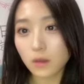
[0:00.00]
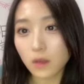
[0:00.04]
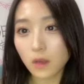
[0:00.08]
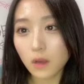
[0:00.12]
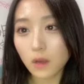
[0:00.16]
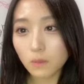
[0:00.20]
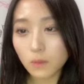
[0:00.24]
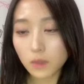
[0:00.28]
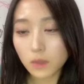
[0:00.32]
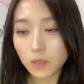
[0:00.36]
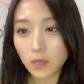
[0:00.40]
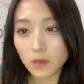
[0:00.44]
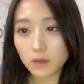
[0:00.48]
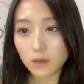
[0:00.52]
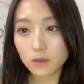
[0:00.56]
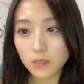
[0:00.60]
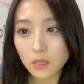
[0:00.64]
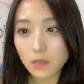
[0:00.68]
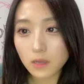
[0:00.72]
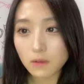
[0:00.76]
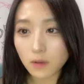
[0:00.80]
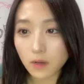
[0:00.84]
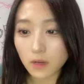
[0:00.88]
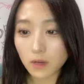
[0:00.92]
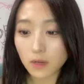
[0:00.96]
あんまたく
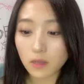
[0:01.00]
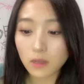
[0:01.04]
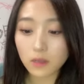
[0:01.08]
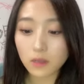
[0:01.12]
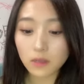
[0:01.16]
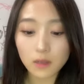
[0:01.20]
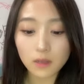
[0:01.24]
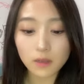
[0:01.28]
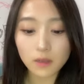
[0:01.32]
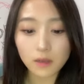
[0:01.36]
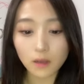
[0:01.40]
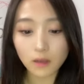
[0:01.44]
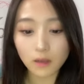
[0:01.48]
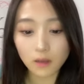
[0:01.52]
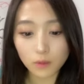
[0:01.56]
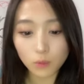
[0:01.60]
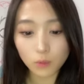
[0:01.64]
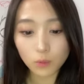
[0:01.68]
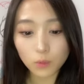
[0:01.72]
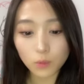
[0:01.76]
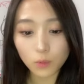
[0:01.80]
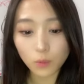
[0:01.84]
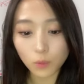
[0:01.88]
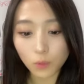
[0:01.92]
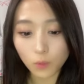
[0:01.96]
さんはあげないんだけ
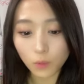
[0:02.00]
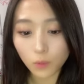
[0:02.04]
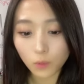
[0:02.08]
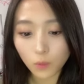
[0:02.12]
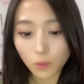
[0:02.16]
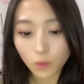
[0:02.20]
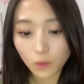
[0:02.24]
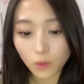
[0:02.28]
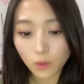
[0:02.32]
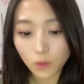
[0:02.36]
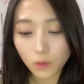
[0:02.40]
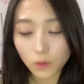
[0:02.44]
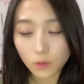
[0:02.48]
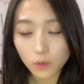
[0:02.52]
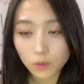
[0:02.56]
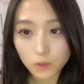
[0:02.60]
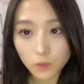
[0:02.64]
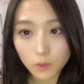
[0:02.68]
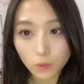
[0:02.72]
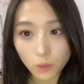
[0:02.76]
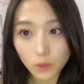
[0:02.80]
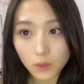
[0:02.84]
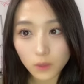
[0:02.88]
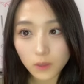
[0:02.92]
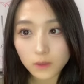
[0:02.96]
ど
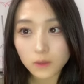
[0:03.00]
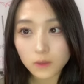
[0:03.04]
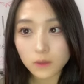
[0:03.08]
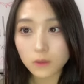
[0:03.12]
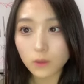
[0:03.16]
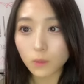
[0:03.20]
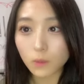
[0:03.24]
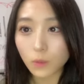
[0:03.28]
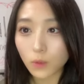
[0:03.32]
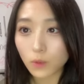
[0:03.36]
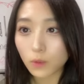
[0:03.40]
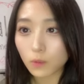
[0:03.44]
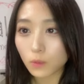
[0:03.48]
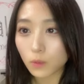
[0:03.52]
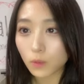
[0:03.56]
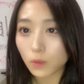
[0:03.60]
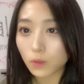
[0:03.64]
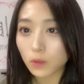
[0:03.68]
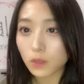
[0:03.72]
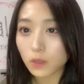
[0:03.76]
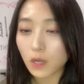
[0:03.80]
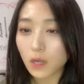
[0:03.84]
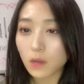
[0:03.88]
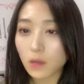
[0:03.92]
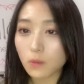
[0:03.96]
そうおやつのもぐもぐ
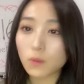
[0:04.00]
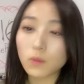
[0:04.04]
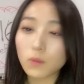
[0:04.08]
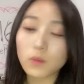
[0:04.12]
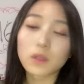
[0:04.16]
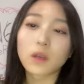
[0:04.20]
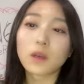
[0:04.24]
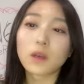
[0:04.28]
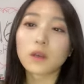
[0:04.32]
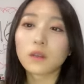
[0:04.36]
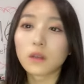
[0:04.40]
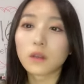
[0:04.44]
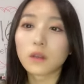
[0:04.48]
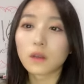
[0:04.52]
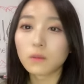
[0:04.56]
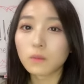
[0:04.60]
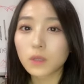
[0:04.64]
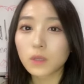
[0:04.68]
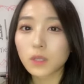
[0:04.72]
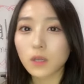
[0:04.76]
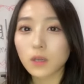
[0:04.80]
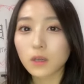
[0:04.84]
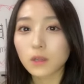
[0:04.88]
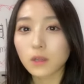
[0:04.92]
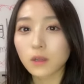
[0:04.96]
タイムみたいな見
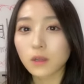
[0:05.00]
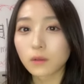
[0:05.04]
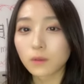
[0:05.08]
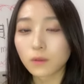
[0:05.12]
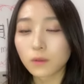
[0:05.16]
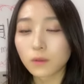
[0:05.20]
てきたの